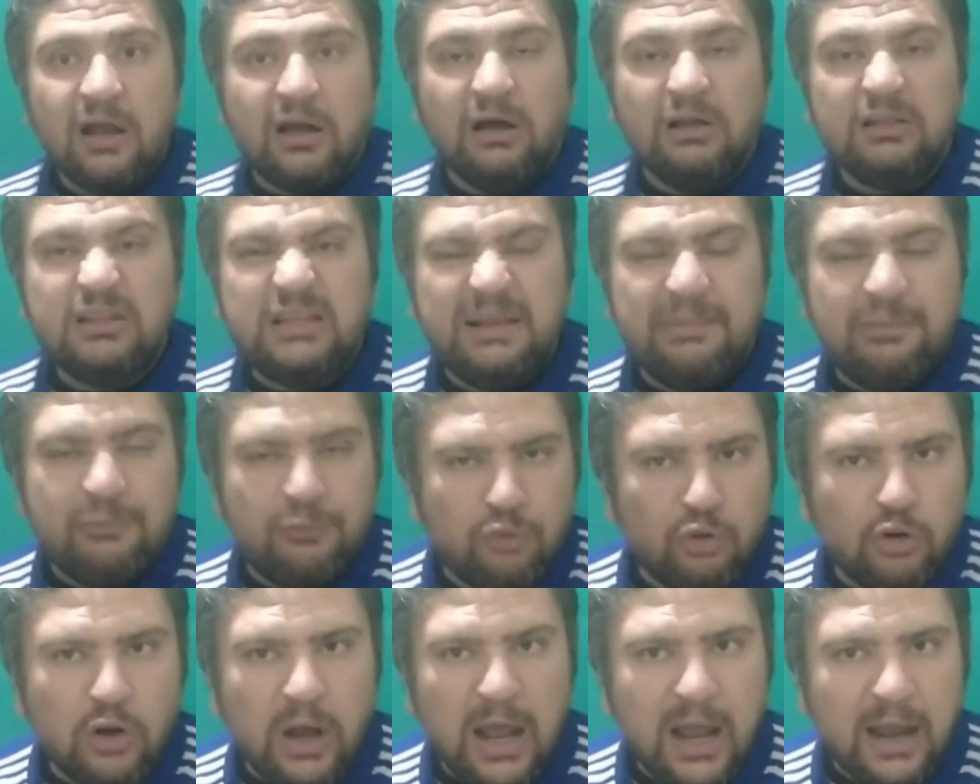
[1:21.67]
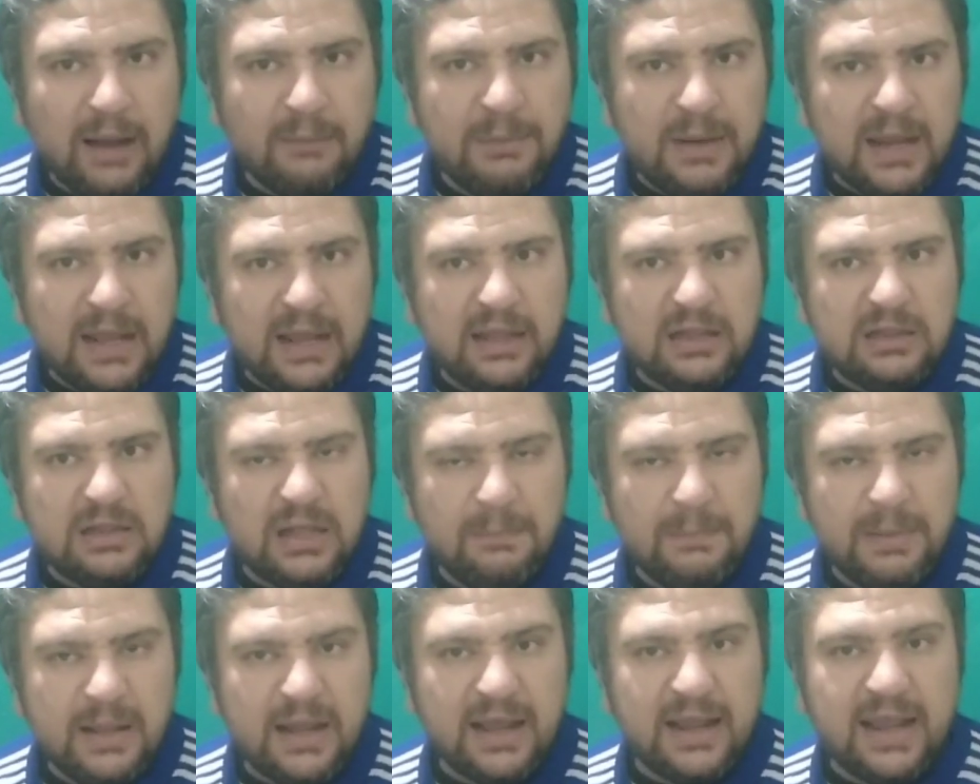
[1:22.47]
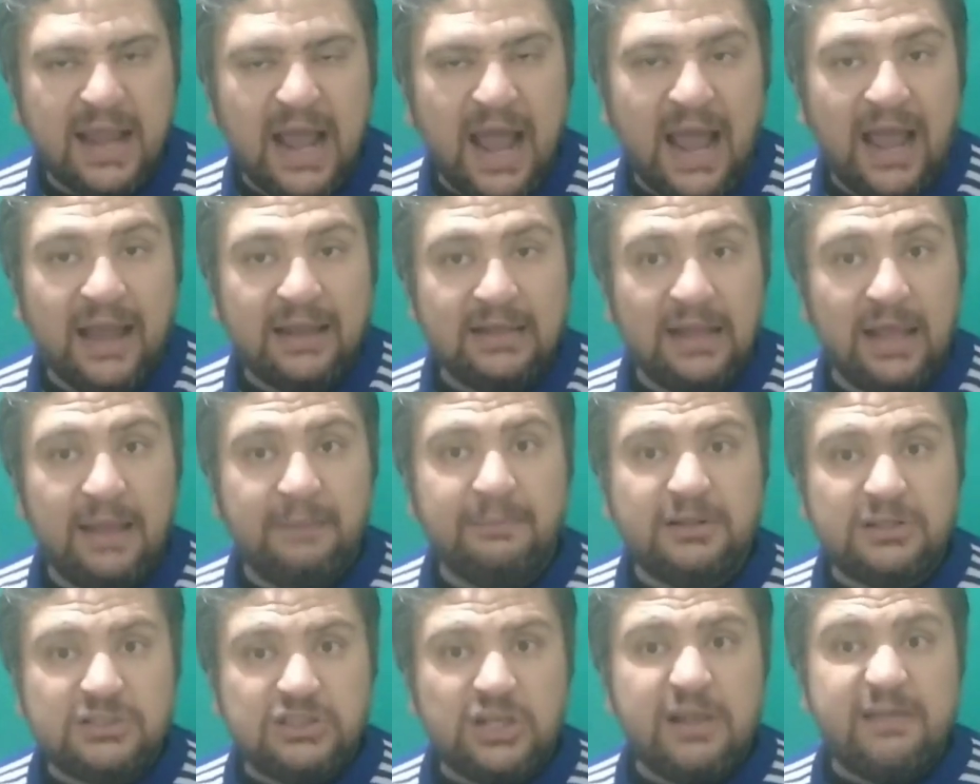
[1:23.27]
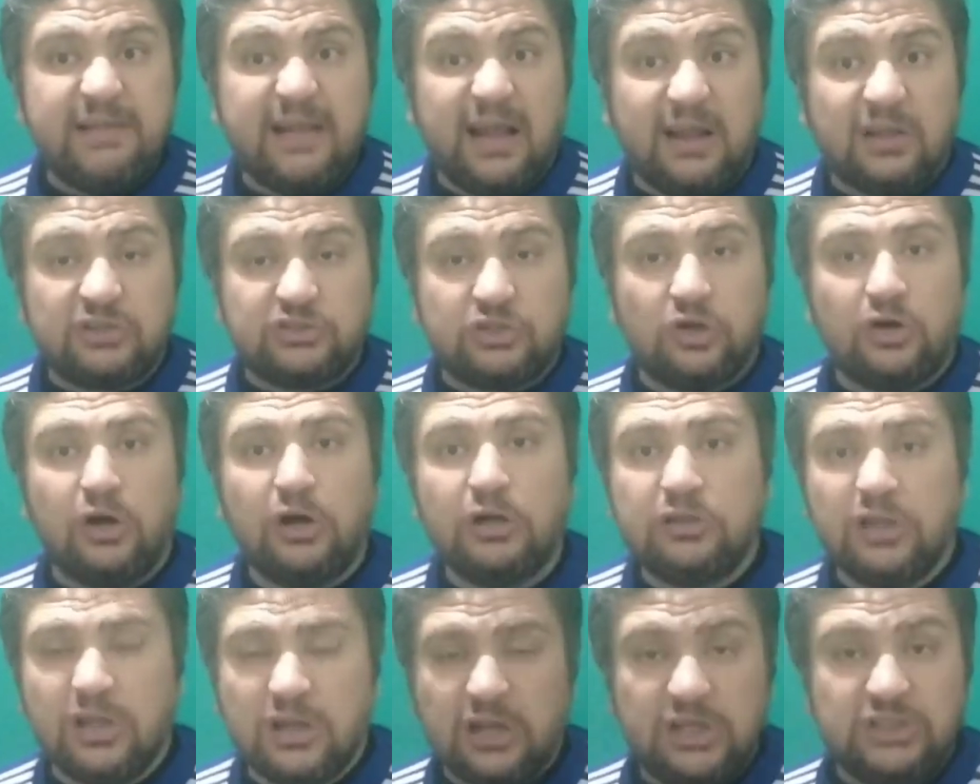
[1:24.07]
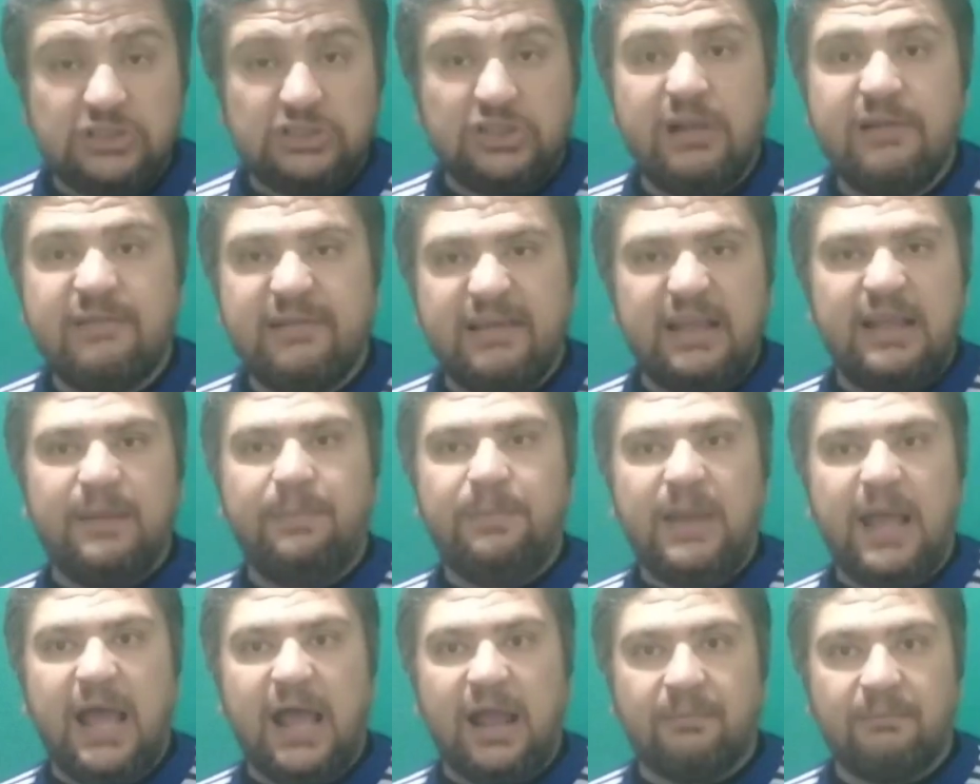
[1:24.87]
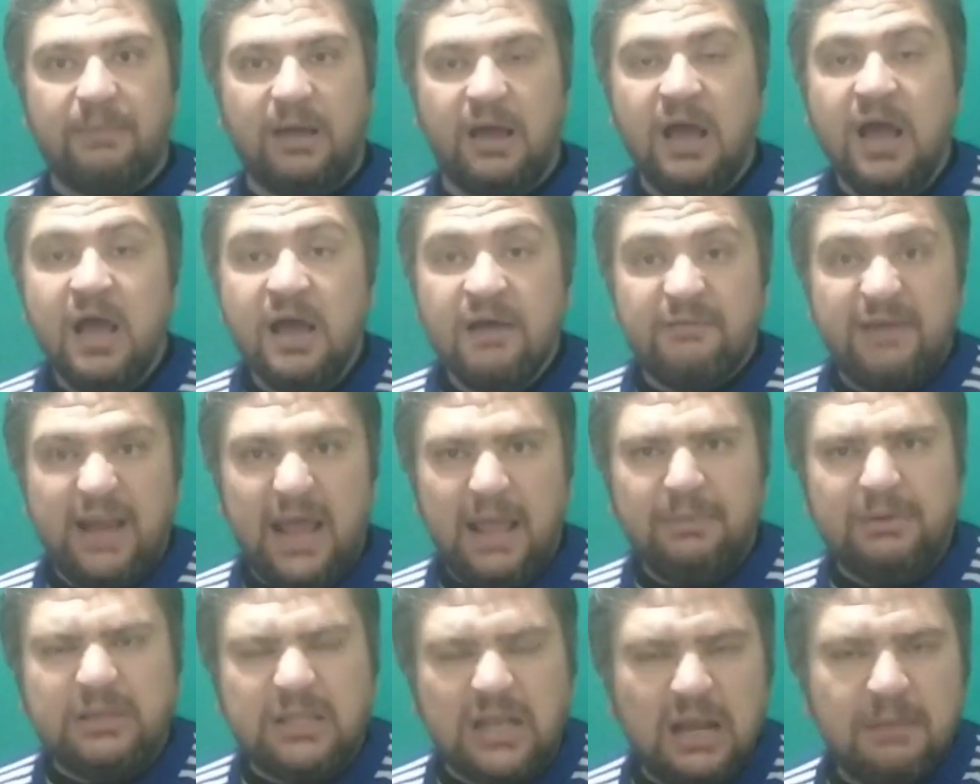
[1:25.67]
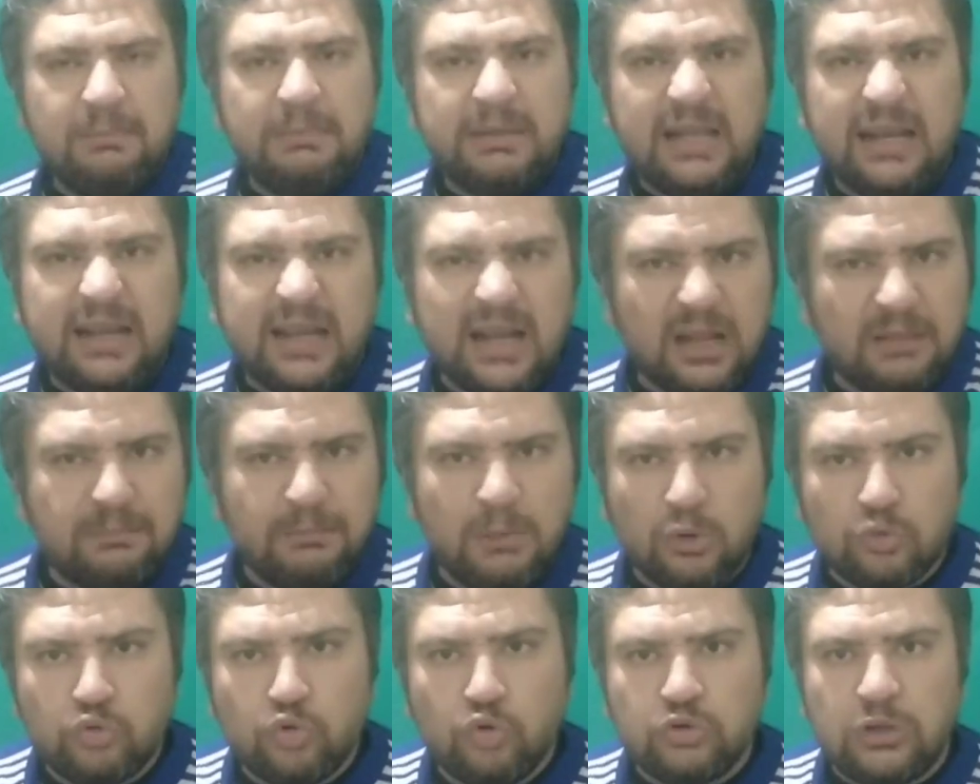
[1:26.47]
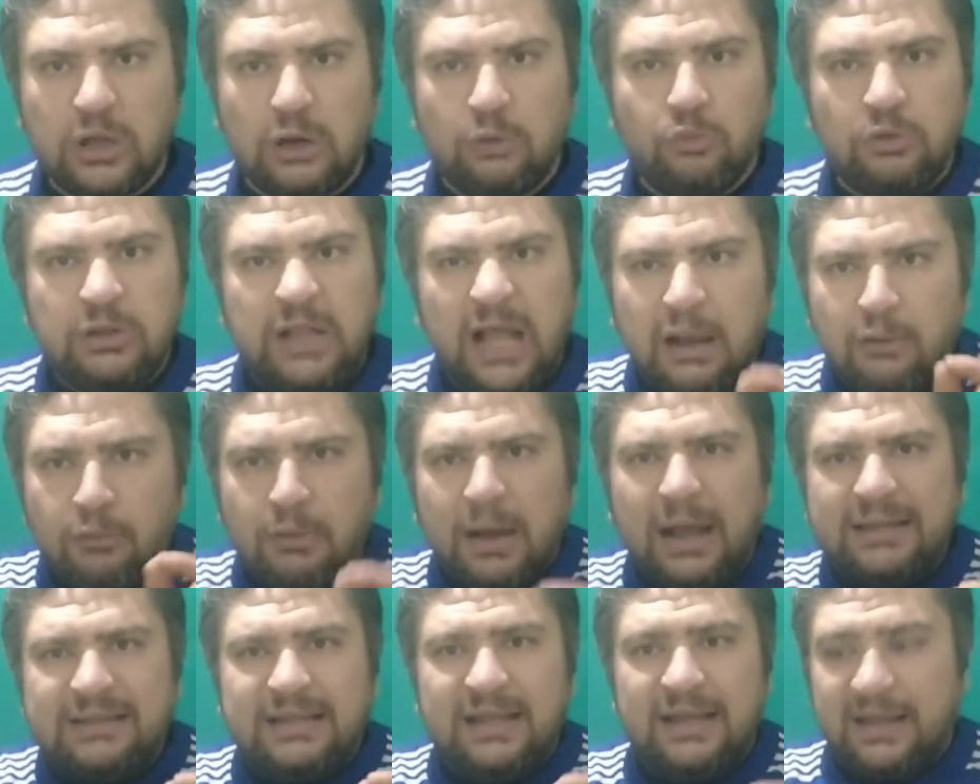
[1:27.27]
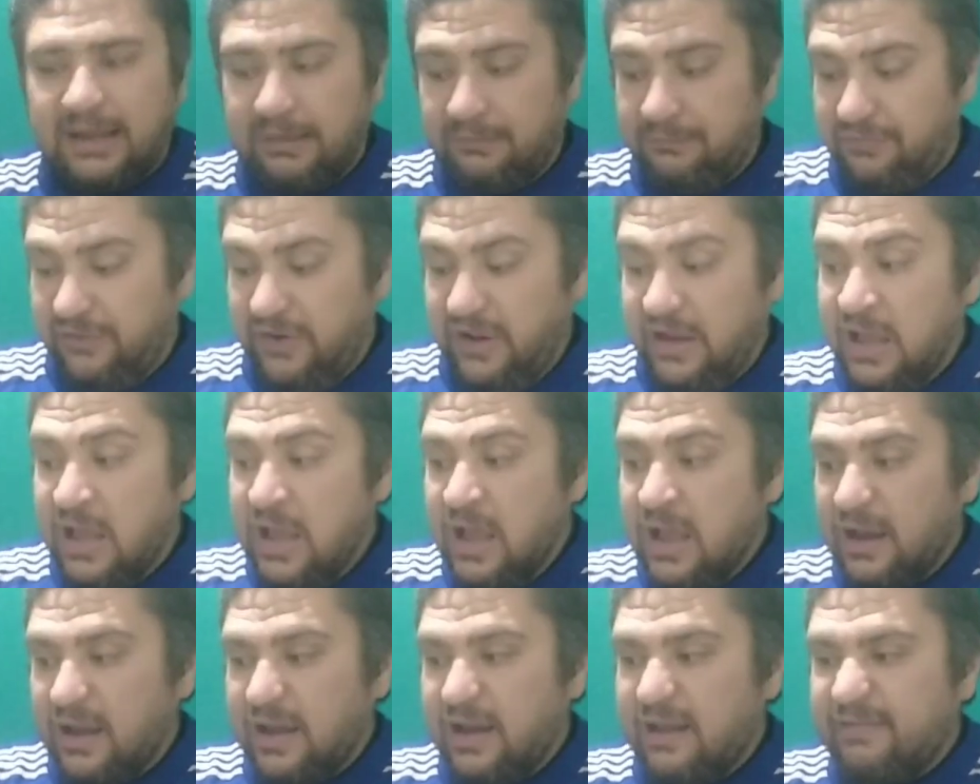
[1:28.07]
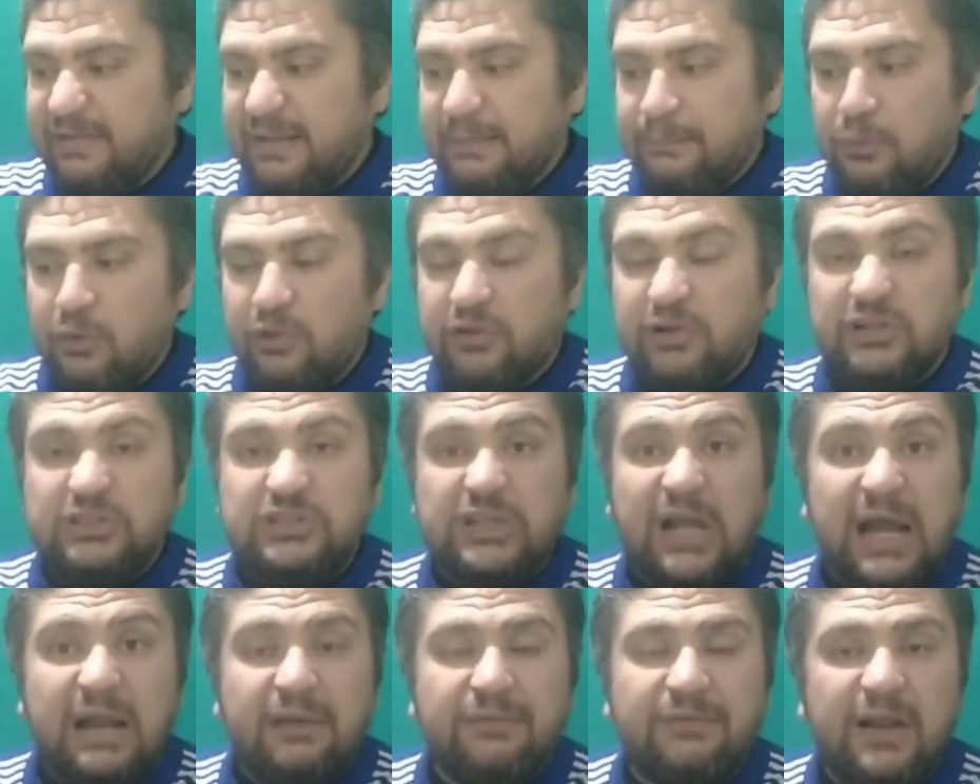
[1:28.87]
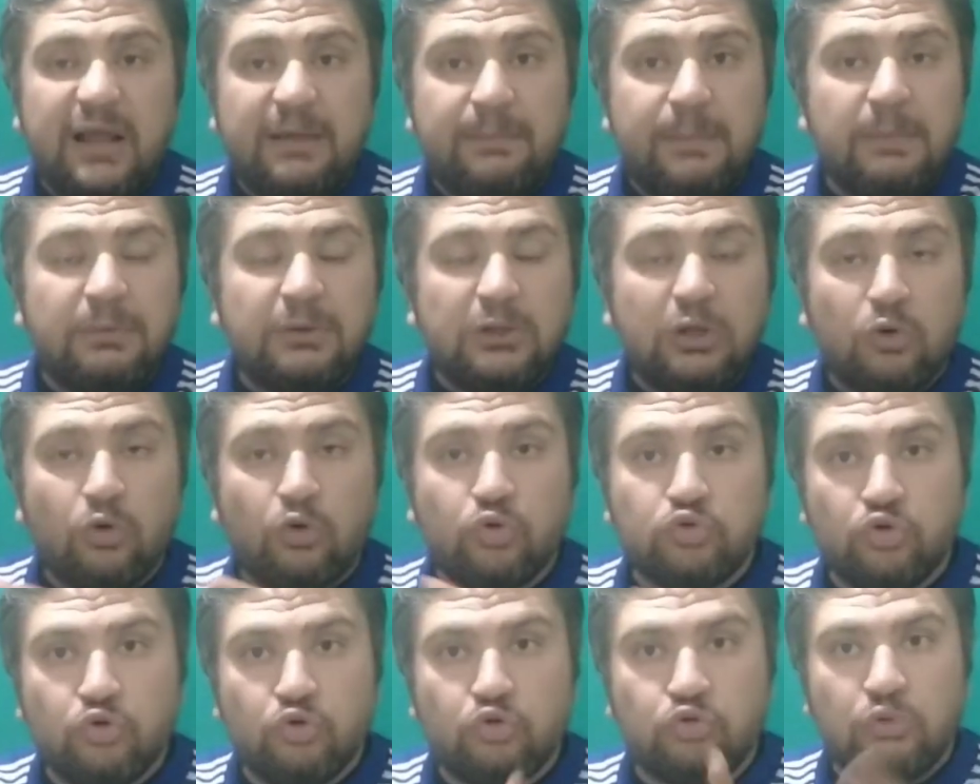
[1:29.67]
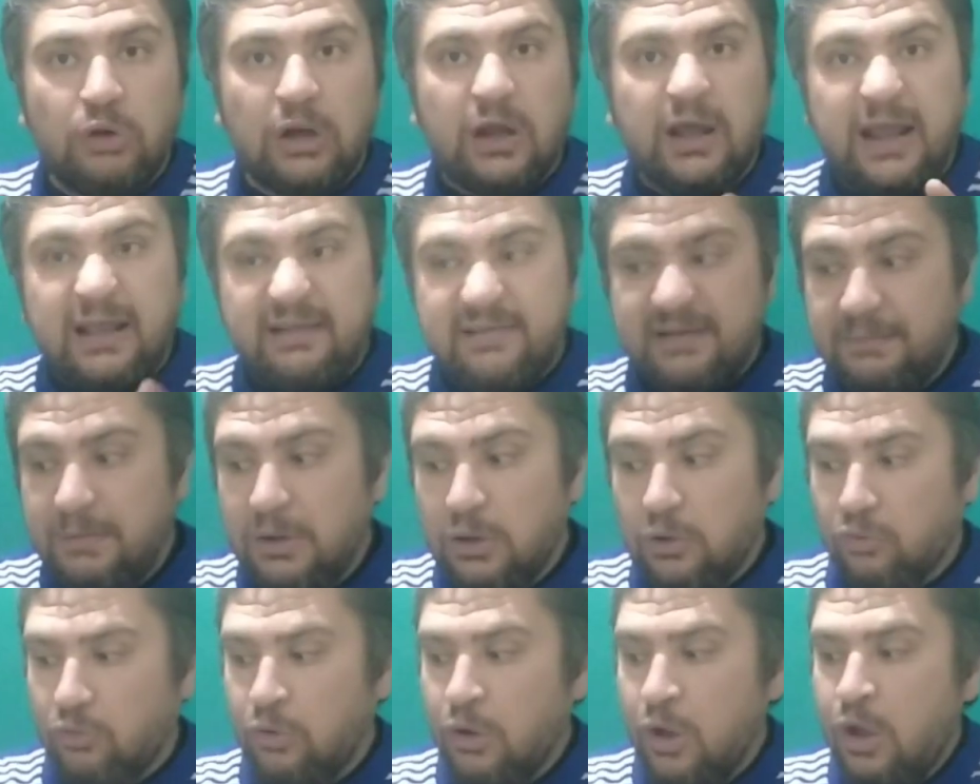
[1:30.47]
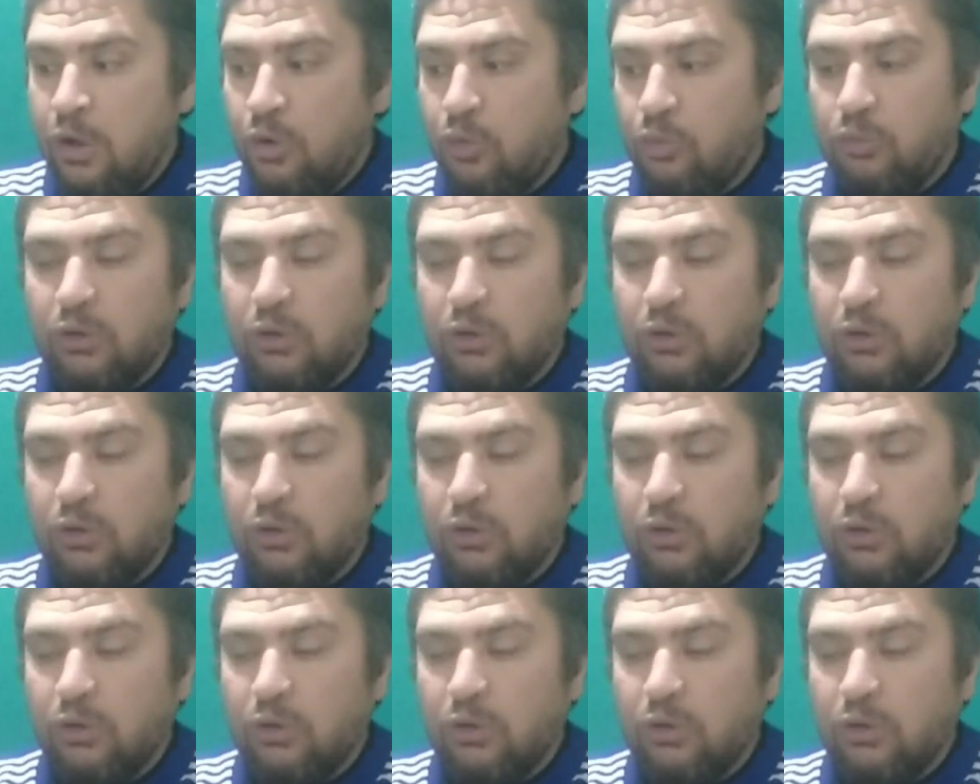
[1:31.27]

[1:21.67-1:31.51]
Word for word: كانتي بسرعه كبيره جدا بيرجعها لعيبه تشيلسي علشان خاطر تشيلسي يبني هجمه فلعيبه ريال مدريد كانت مخضوضه وده الوقت اللي كان فيه كريستيان بولوسيتش عارف يلعب ما بين الخطوط ورا كازيميرو